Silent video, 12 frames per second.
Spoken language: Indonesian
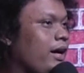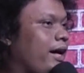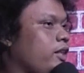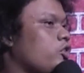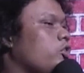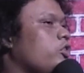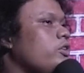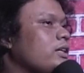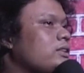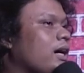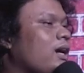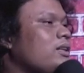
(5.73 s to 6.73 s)
Kayak contohnya
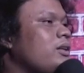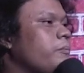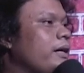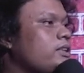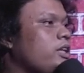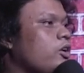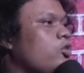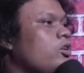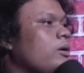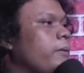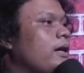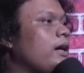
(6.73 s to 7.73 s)
sekarang temen SD gue
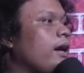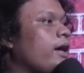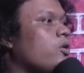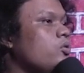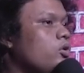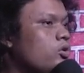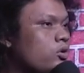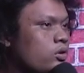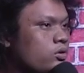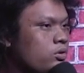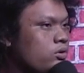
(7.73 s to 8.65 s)
udah pada naik gunung.